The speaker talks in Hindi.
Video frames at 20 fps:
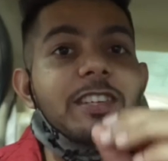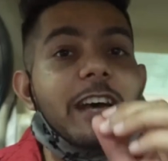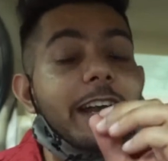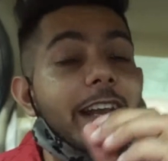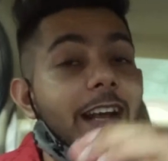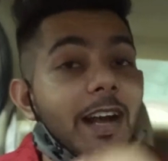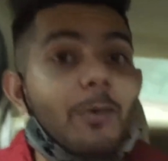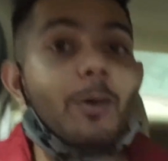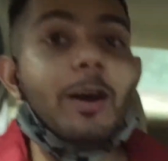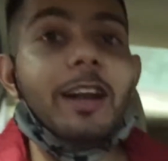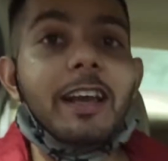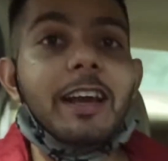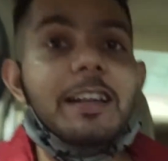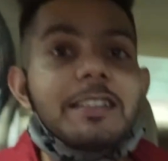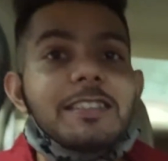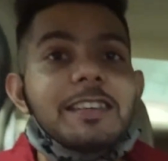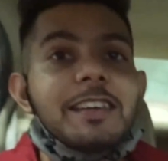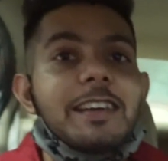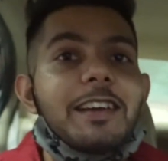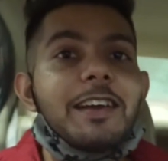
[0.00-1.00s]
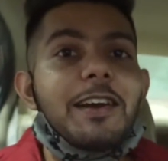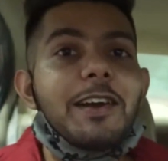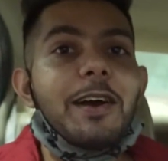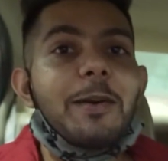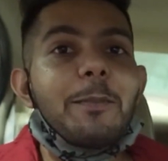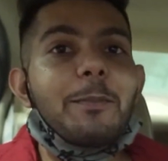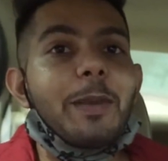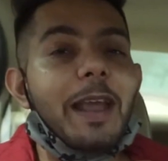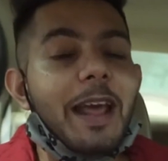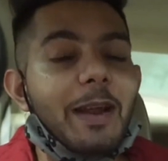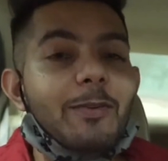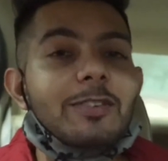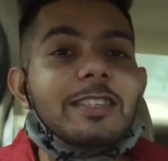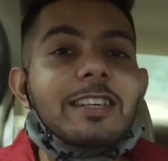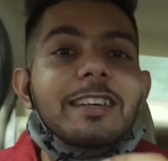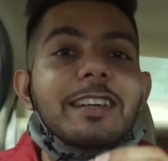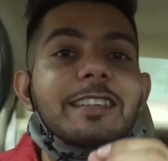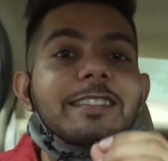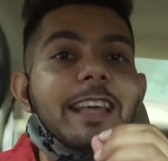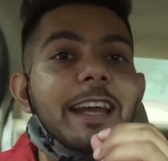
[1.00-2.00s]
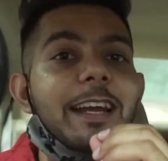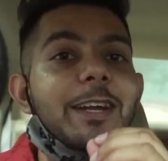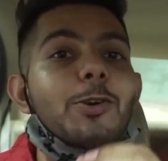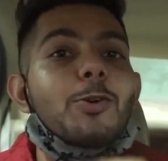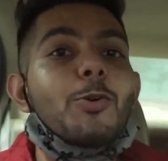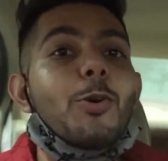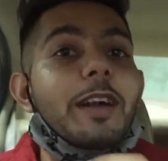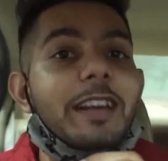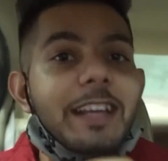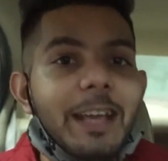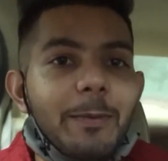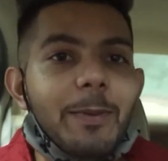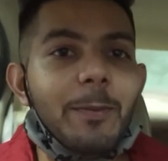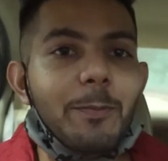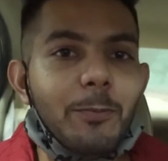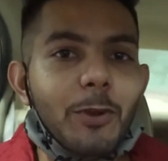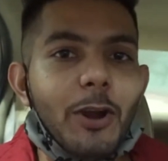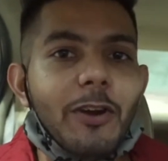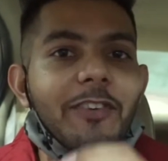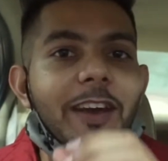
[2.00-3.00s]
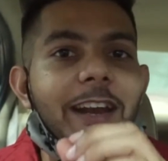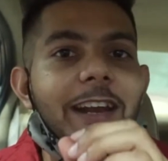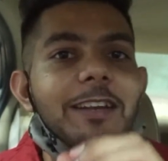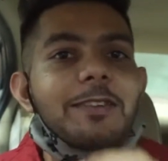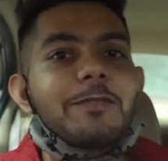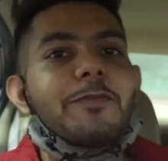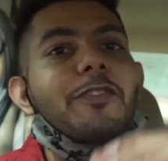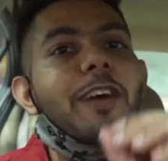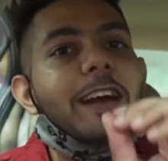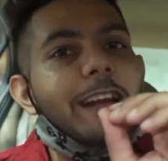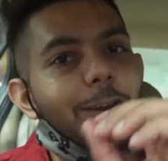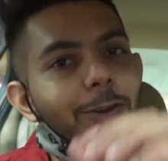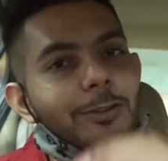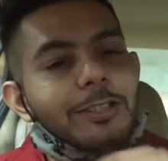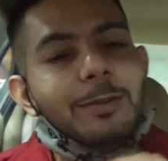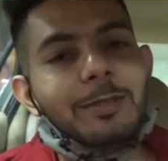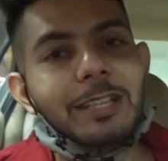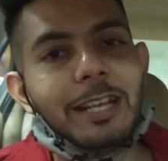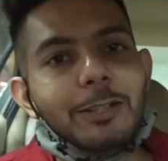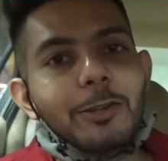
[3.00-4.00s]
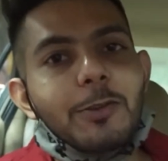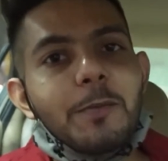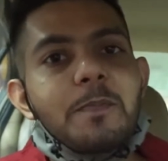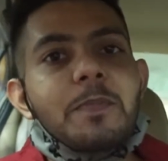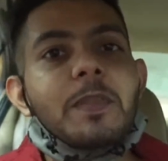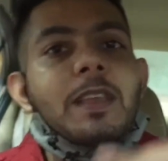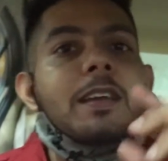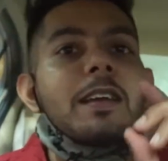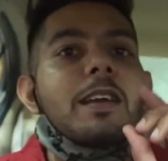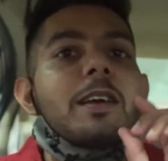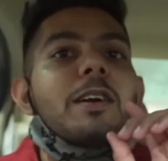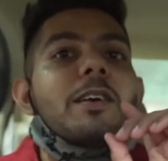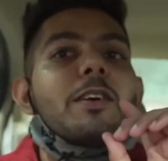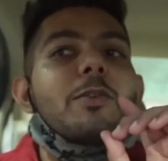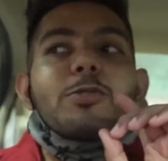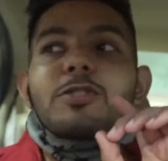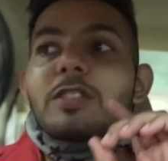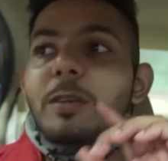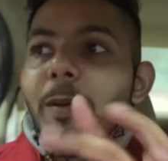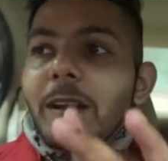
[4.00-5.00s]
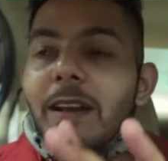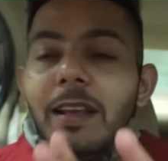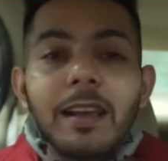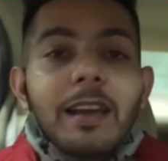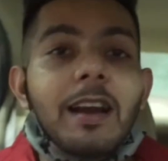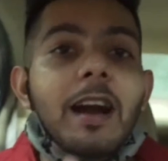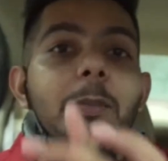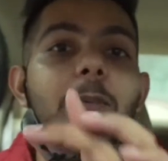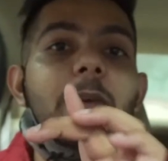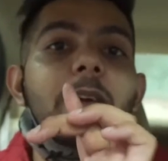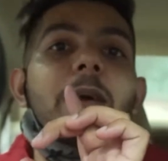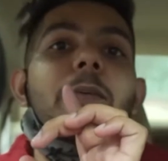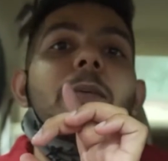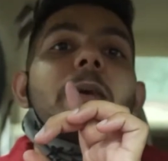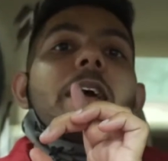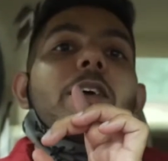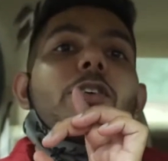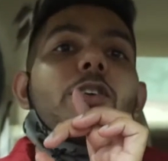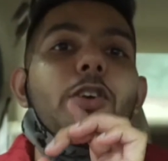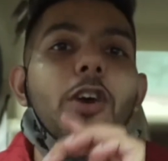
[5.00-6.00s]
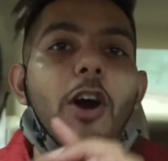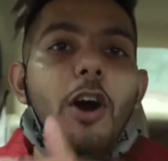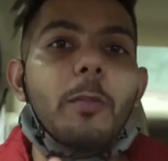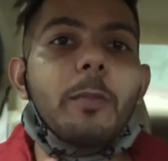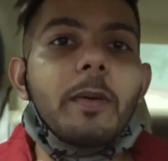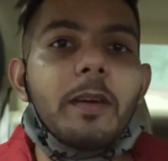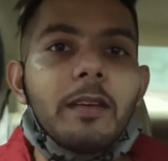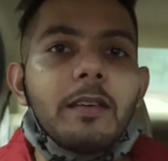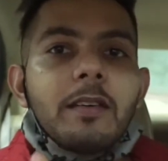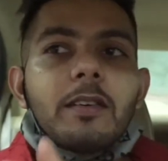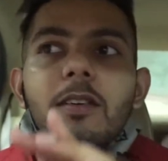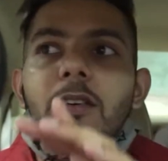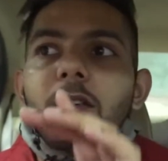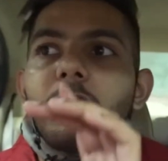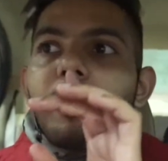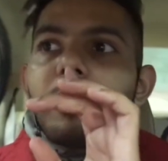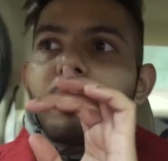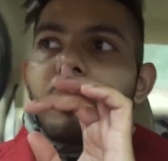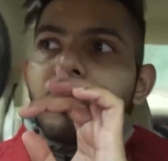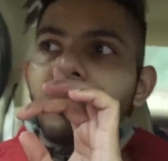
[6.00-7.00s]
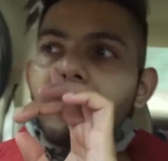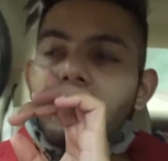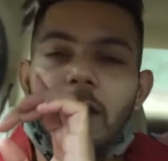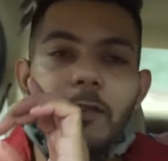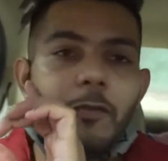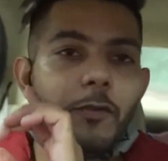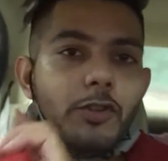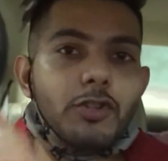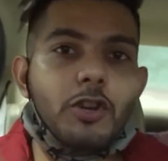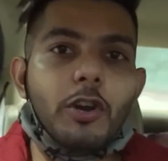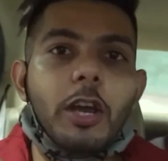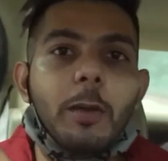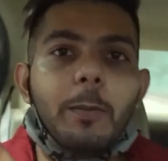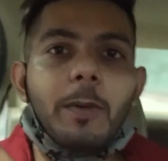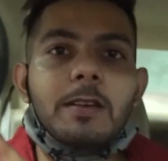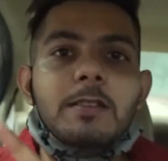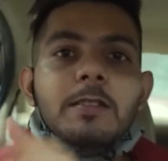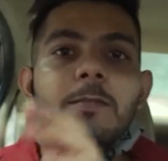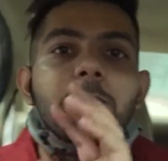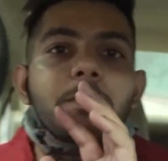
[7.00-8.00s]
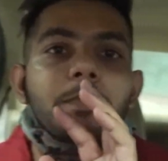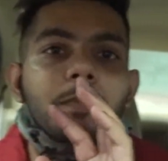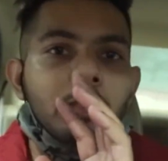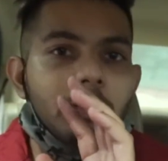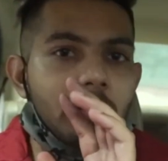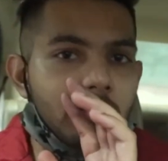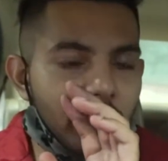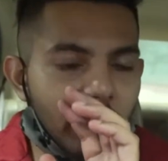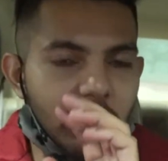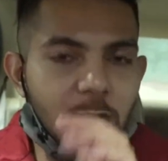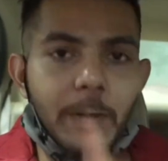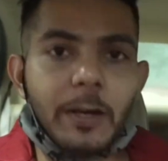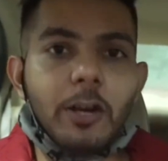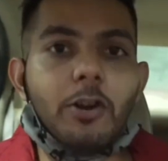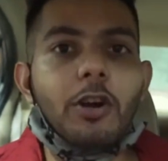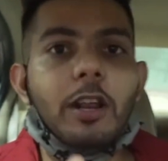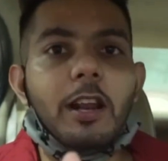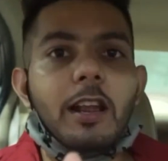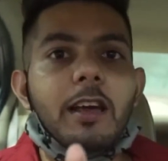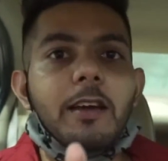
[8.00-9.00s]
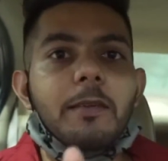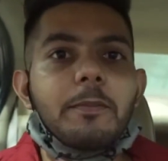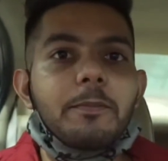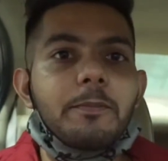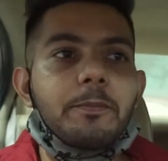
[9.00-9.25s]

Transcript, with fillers: जाने गाँव वाले आज प्लान वैसे डिसाइड हुआ नहीं अभी पूरा फाइनल फाइनल होते बताता हूँ उससे पहले अभी हम हैं गुड़गांव में और इफ्को चौक के पास जस्ट पेट्रोल डलाया